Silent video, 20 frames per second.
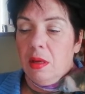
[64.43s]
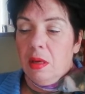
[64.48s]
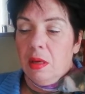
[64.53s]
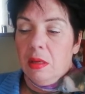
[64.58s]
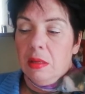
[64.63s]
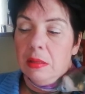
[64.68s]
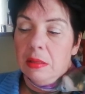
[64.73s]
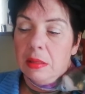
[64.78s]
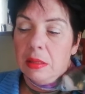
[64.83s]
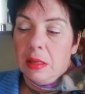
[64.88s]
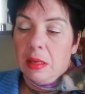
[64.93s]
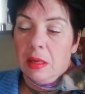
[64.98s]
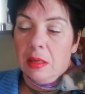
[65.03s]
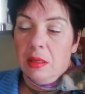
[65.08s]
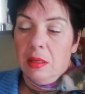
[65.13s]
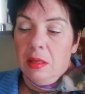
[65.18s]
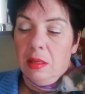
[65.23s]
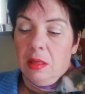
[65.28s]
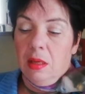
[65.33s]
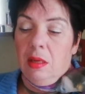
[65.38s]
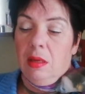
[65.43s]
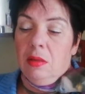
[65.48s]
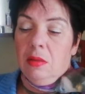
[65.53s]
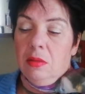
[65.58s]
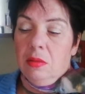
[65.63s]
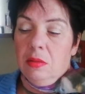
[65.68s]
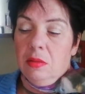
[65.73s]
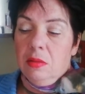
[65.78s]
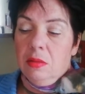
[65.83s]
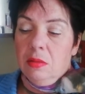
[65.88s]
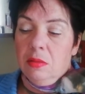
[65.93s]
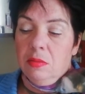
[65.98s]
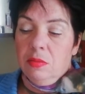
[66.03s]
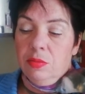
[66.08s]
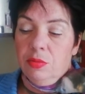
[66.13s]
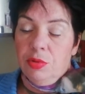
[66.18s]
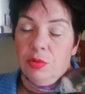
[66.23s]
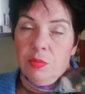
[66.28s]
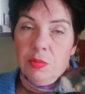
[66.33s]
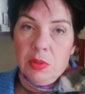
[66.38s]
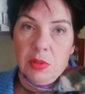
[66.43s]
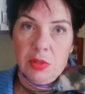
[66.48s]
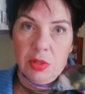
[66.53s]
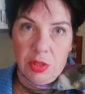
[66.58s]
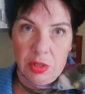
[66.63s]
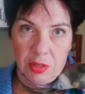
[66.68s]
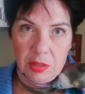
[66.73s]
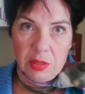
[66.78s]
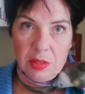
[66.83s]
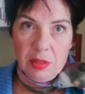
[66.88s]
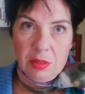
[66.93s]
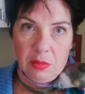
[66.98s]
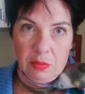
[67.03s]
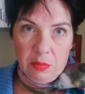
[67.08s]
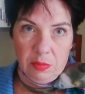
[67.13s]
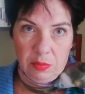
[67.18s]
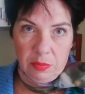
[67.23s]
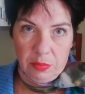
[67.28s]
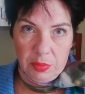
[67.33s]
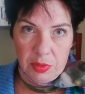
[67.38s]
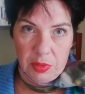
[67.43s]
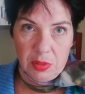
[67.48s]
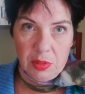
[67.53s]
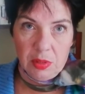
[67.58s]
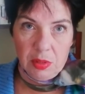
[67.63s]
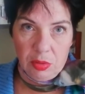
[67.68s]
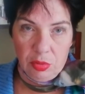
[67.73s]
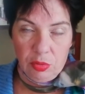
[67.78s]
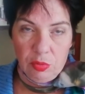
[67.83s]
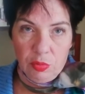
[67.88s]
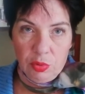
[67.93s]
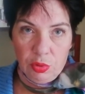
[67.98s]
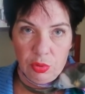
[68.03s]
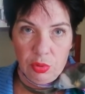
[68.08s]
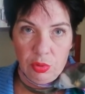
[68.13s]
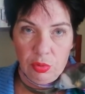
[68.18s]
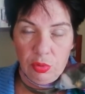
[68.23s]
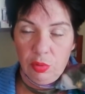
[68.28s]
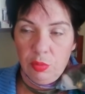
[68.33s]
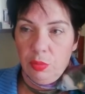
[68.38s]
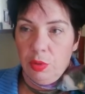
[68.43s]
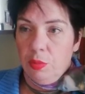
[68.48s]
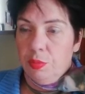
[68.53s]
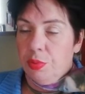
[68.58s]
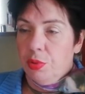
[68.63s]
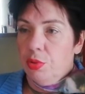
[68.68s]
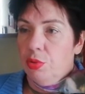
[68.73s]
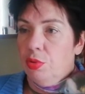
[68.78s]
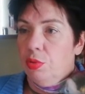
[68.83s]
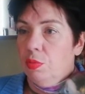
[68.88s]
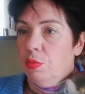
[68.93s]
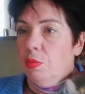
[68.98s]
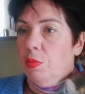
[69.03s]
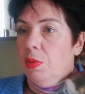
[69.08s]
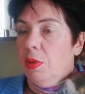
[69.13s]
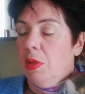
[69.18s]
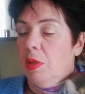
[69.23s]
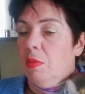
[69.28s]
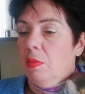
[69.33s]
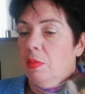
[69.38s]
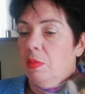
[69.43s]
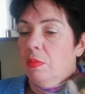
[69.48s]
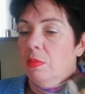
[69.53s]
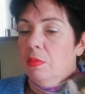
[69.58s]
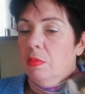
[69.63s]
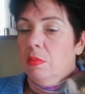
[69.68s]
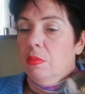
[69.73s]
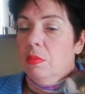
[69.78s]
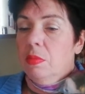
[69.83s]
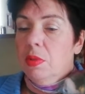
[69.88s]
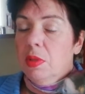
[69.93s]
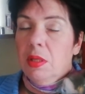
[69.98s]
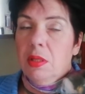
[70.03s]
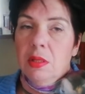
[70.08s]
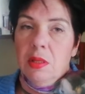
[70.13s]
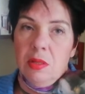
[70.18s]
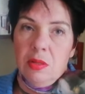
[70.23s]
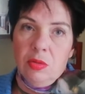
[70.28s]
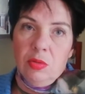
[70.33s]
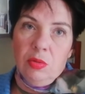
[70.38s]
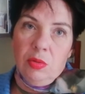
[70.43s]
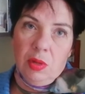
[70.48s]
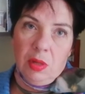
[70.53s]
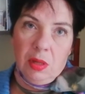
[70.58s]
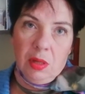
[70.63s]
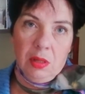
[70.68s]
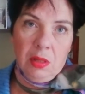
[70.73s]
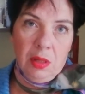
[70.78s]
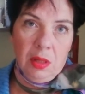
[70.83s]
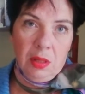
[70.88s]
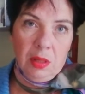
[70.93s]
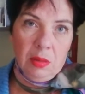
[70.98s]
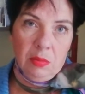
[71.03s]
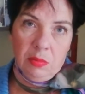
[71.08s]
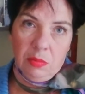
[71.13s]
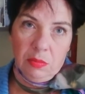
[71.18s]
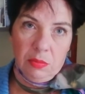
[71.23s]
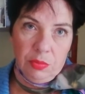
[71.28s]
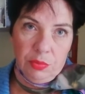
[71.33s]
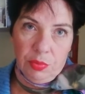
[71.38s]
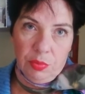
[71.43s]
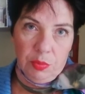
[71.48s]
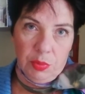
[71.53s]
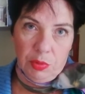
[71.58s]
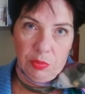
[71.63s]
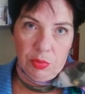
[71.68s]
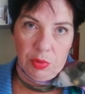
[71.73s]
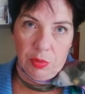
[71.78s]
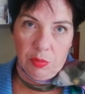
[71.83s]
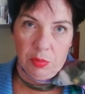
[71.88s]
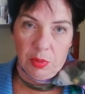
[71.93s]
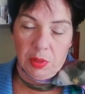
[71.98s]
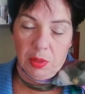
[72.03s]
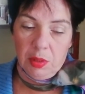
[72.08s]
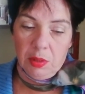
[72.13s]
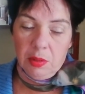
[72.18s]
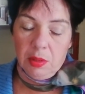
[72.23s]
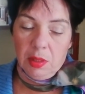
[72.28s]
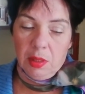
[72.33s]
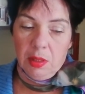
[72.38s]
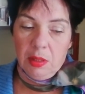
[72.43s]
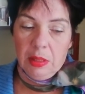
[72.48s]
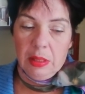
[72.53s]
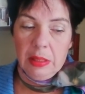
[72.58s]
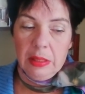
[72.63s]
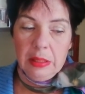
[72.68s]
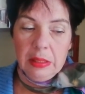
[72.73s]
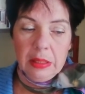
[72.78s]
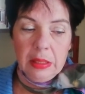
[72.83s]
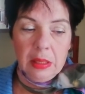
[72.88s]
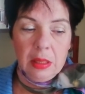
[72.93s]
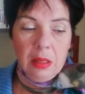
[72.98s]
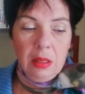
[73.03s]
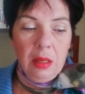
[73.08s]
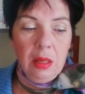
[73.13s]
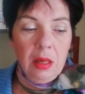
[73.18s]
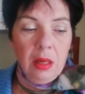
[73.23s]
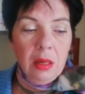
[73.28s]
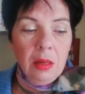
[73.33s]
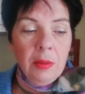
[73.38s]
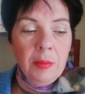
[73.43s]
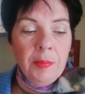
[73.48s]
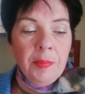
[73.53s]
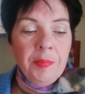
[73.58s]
когда я, э, в общем-то, честно писала о том, что я думаю, причем у меня была одна история, когда там, в общем-то, очень была такая длинная книга,